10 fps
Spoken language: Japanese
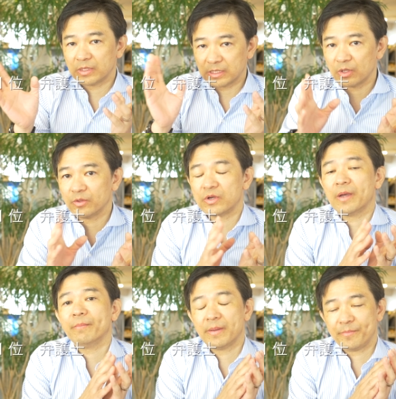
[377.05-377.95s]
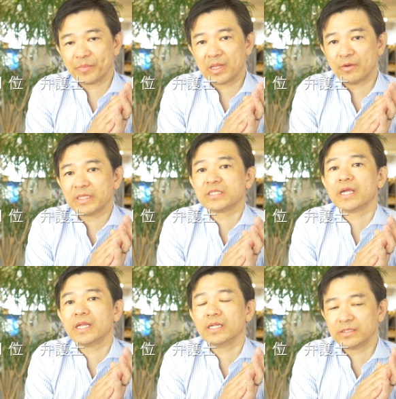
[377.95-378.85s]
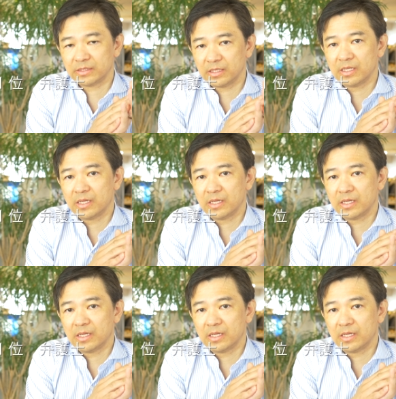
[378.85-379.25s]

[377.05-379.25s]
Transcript: その反面あの間違いないです